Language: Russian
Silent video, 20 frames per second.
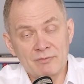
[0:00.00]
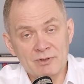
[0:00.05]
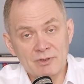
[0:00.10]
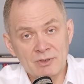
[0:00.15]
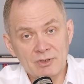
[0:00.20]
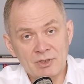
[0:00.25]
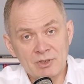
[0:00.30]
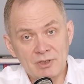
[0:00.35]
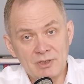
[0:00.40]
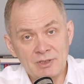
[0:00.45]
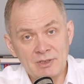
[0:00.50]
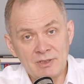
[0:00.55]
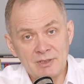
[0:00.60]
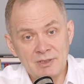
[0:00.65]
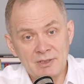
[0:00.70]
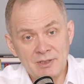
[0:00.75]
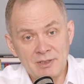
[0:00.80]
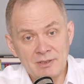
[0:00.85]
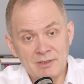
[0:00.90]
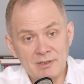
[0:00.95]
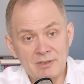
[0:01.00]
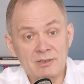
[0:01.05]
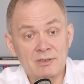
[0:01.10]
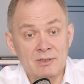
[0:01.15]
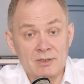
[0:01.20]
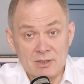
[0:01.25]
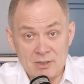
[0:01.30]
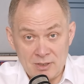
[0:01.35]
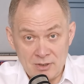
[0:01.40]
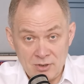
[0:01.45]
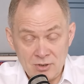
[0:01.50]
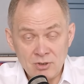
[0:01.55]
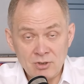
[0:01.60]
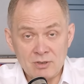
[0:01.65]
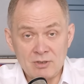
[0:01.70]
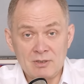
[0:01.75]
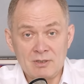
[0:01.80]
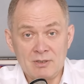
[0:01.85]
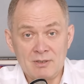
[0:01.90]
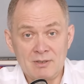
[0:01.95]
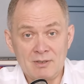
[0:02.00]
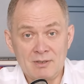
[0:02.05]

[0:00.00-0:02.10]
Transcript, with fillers: в отношении деятельности? Конечно.